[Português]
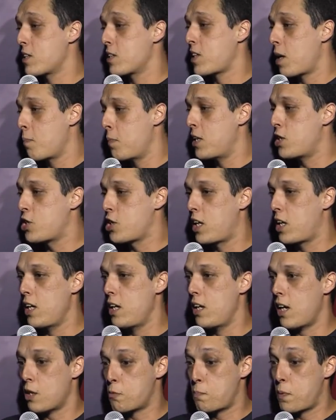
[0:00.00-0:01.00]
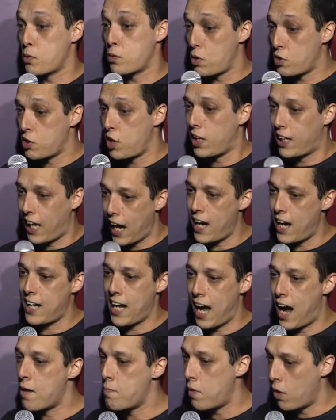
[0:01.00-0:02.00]
basicamente que as pessoas que querem
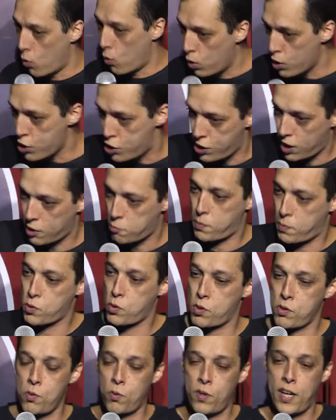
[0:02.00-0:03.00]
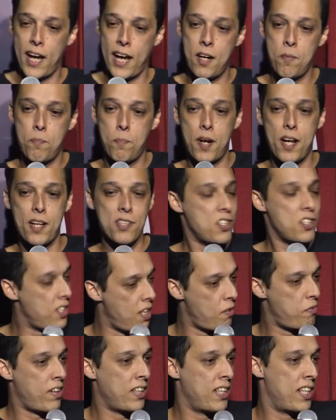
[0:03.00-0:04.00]
arma hoje, as pessoas não querem para se
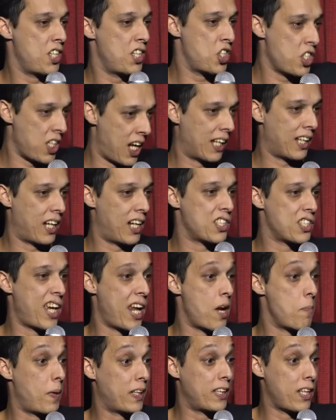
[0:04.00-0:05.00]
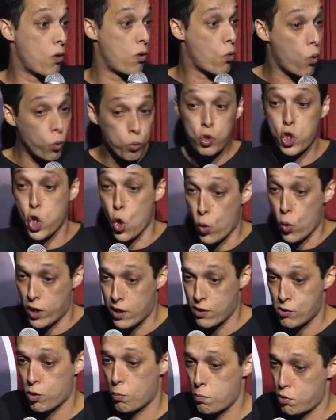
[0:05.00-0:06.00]
defender de nada, elas querem para ter
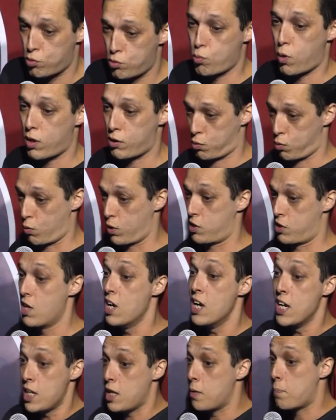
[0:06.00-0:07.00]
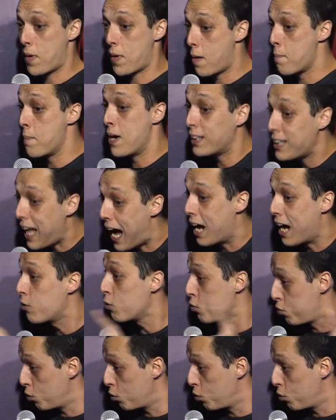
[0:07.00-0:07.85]
controle sobre situações e para mandar